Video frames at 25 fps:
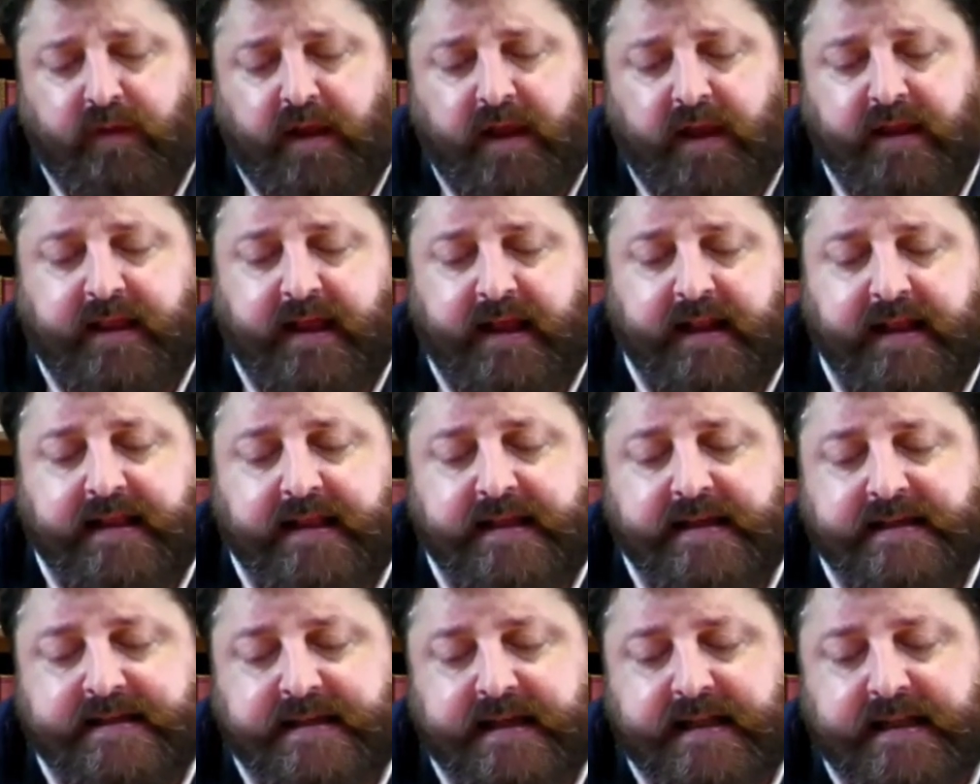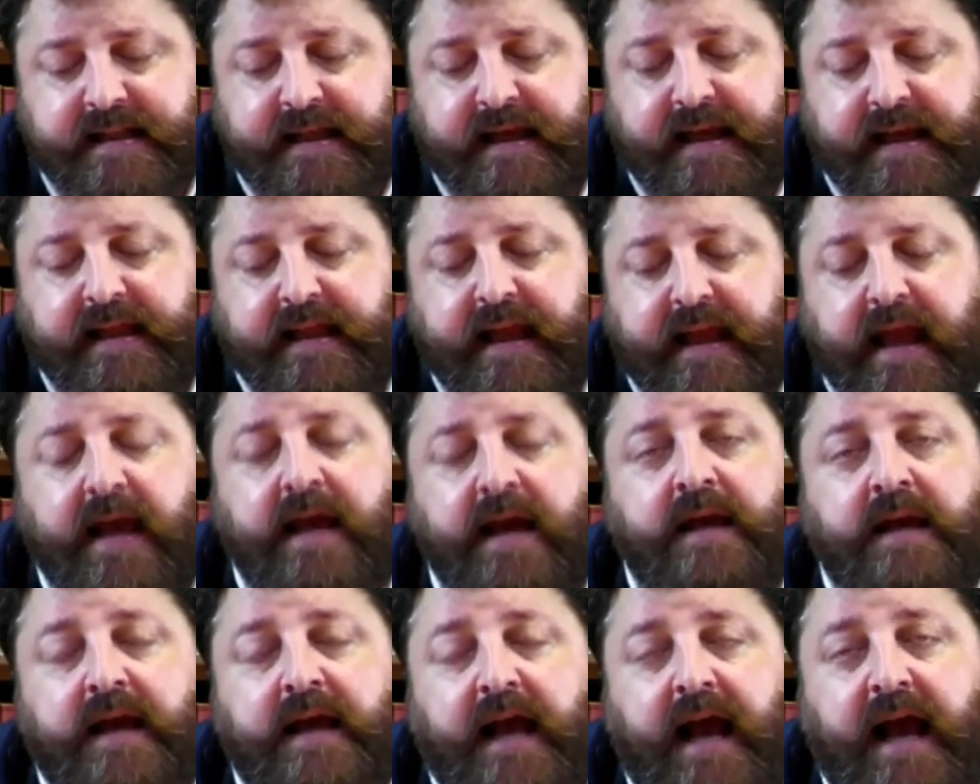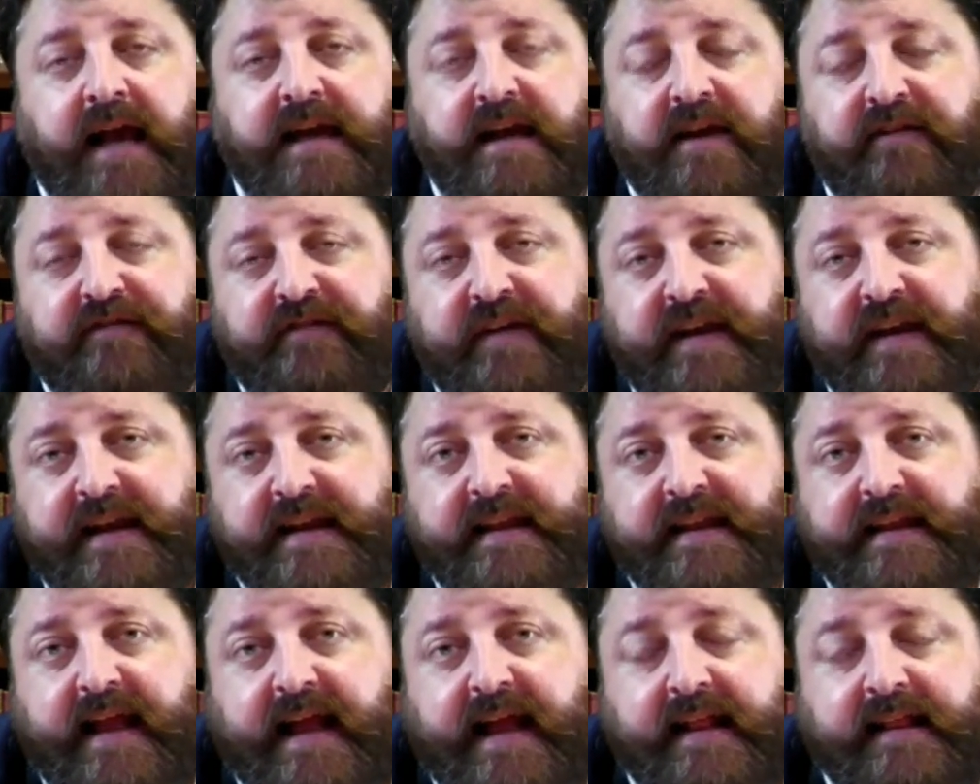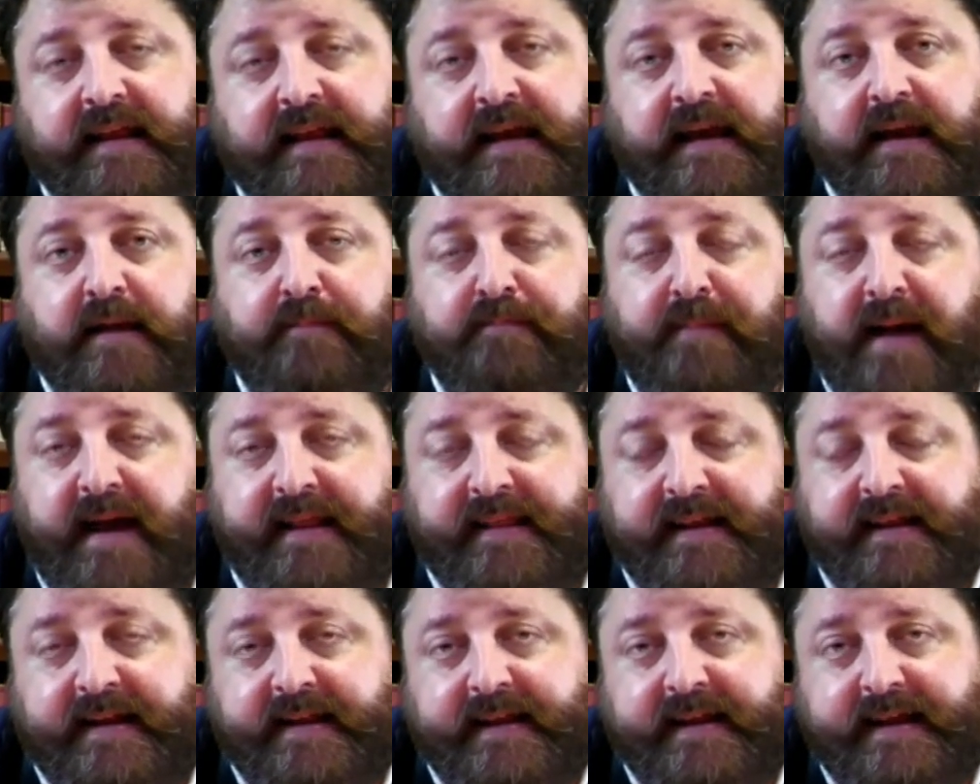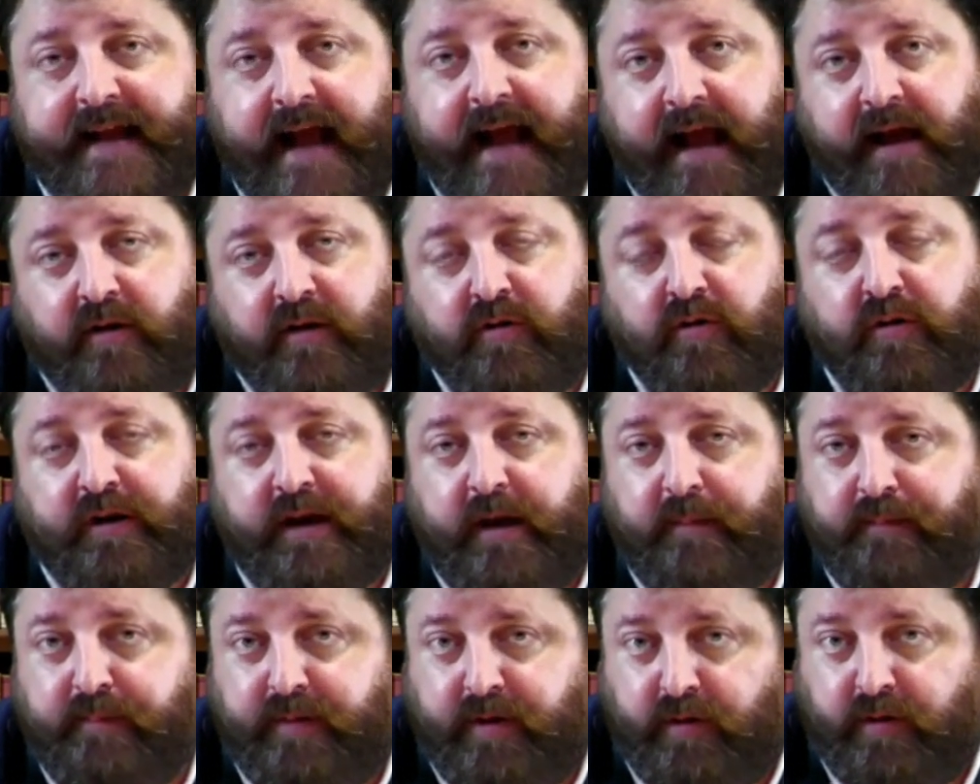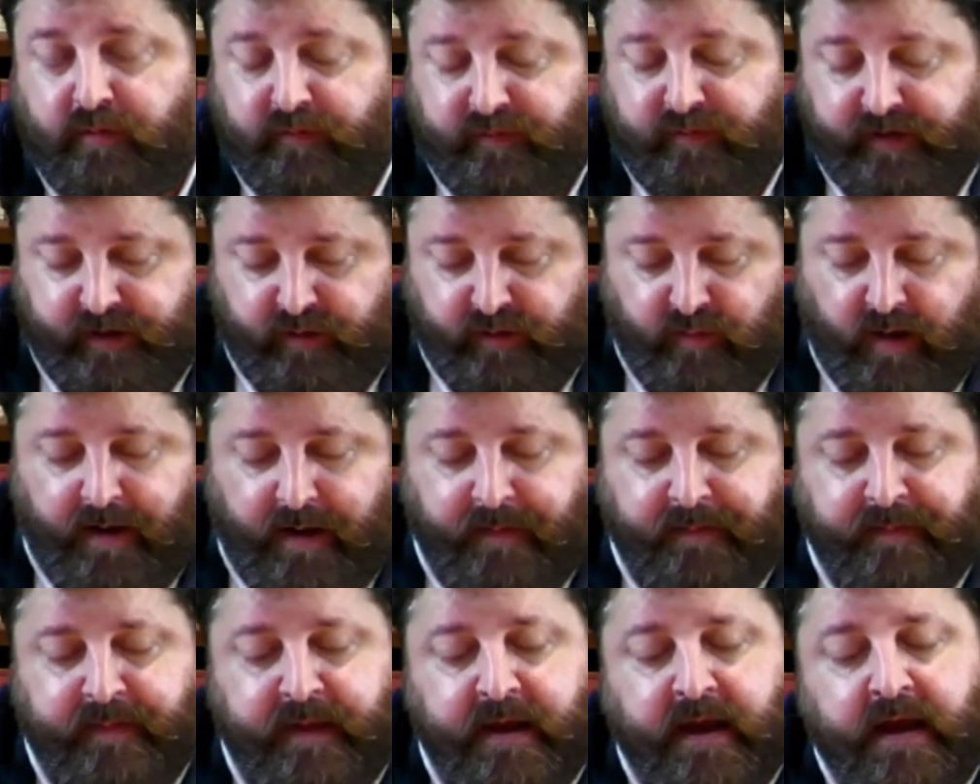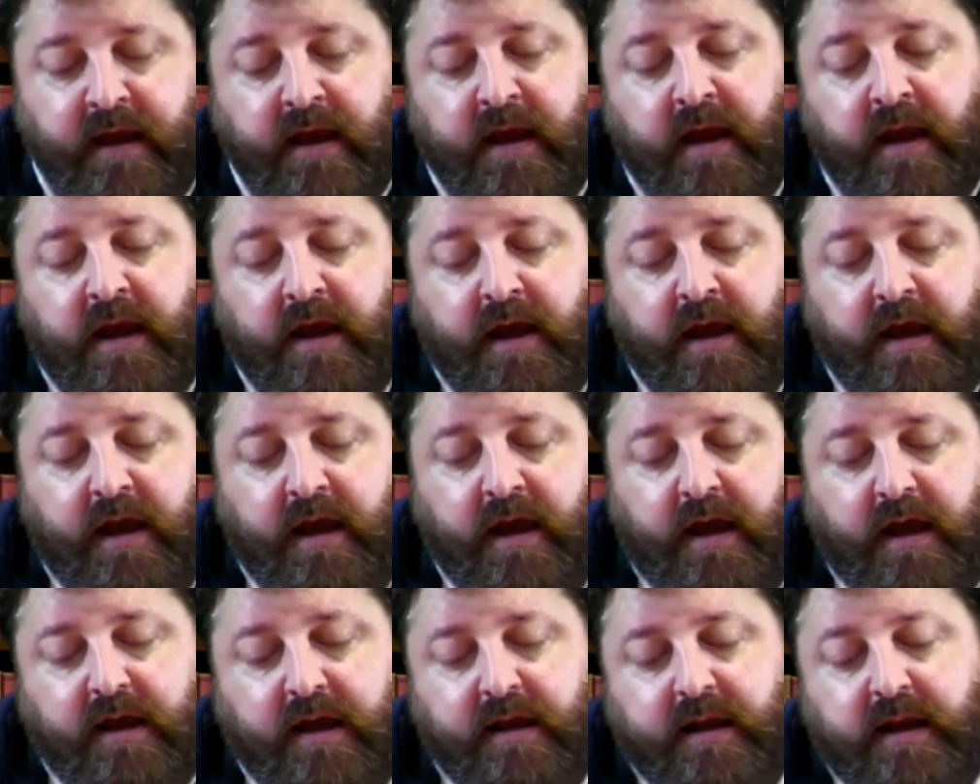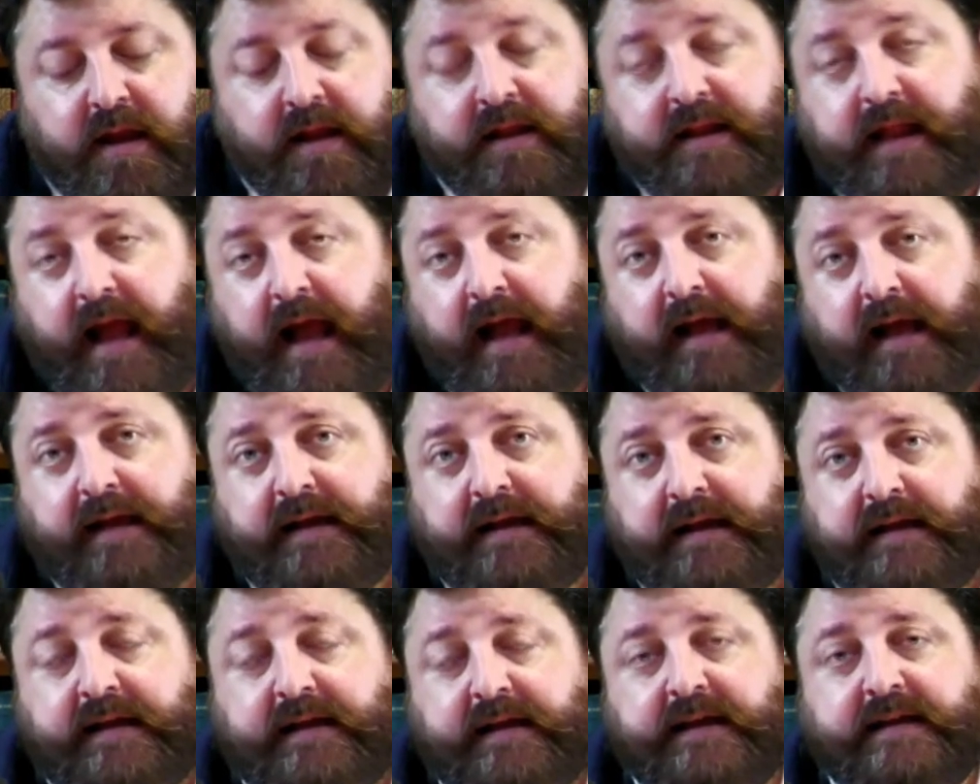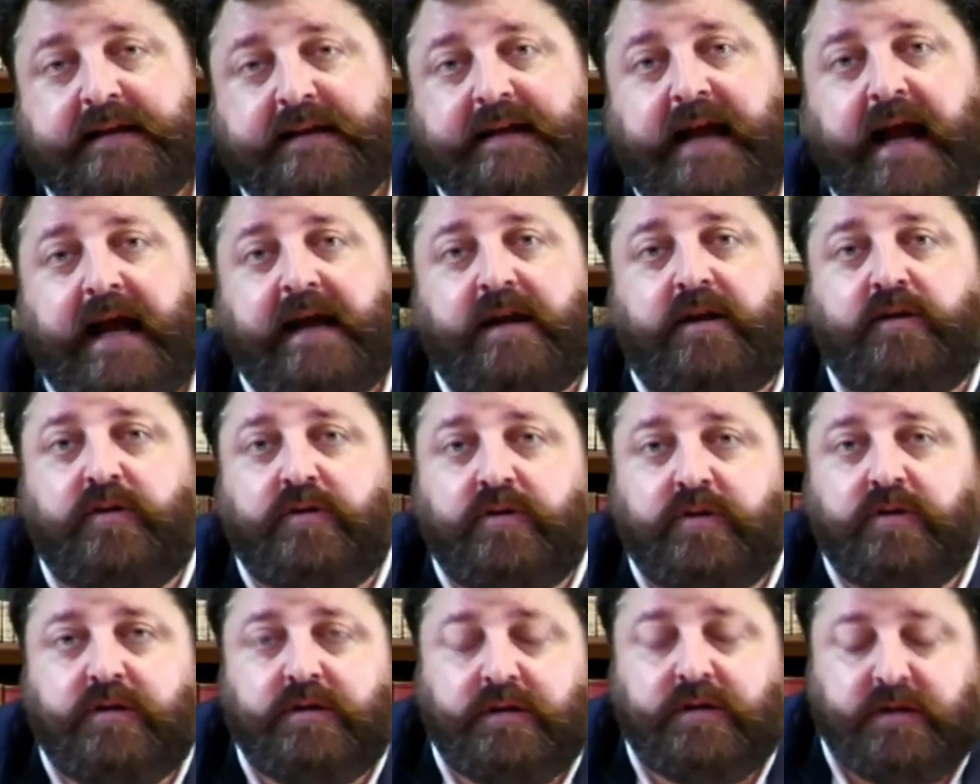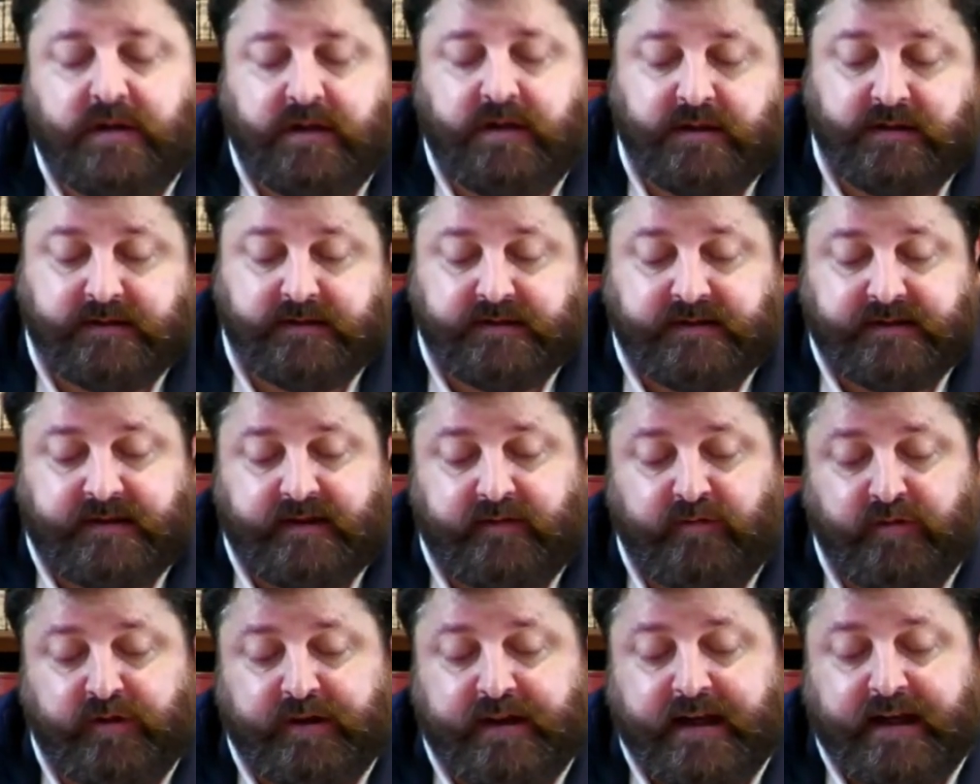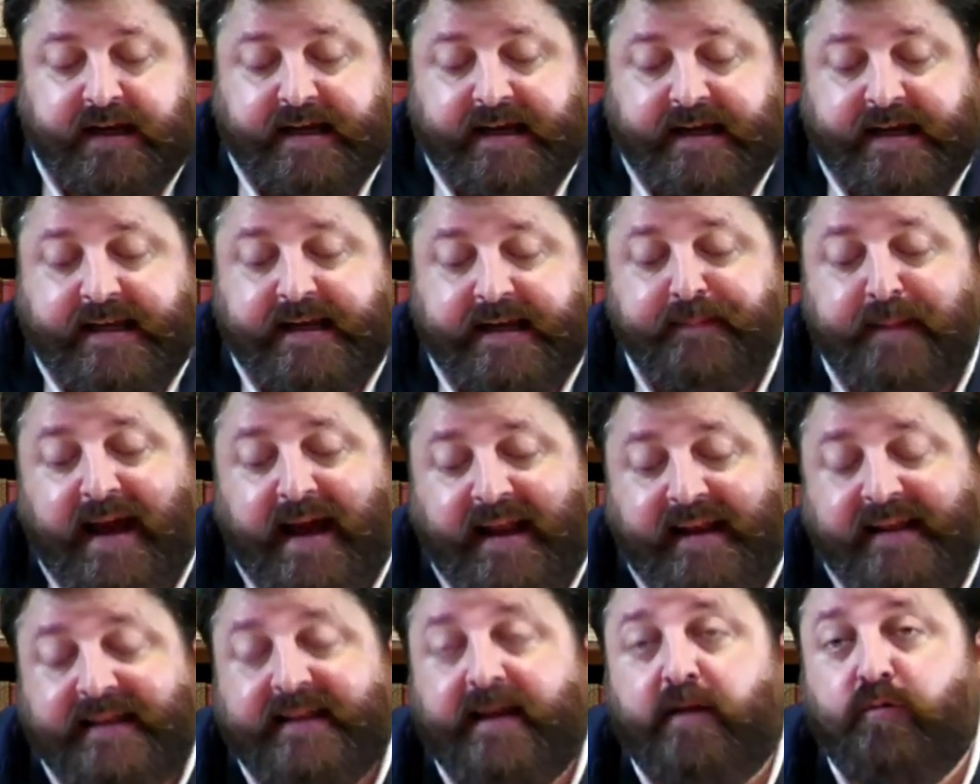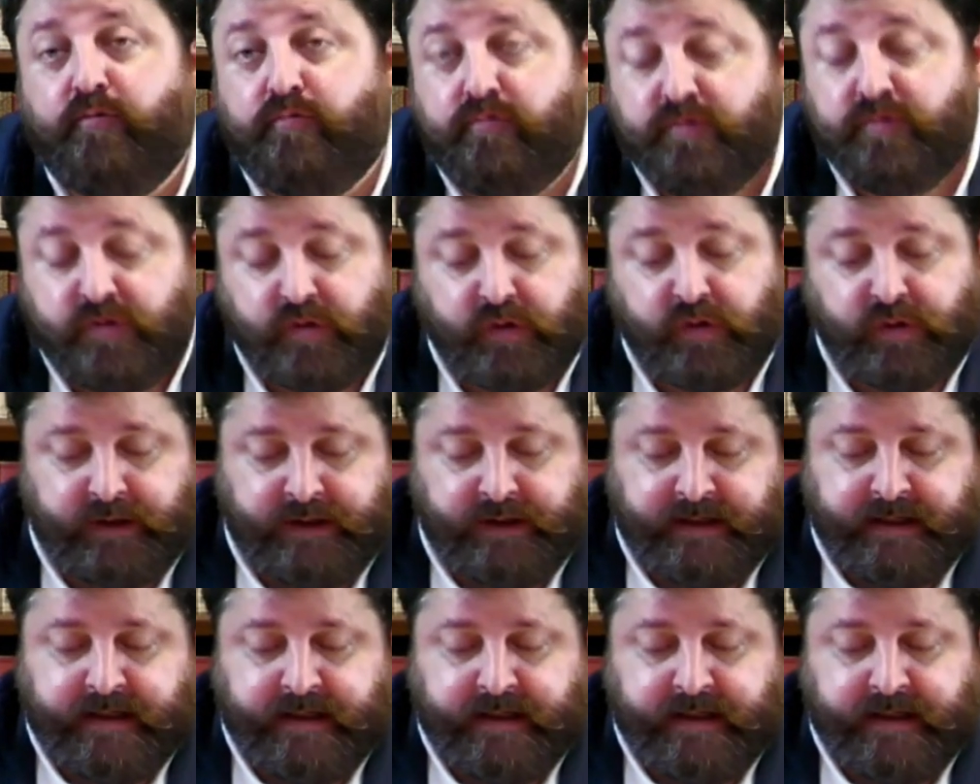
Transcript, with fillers: del re di Sardegna agli affari interni il padre di Carlo che è Pio Vidua. In realtà Carlo devo dire che rimane deluso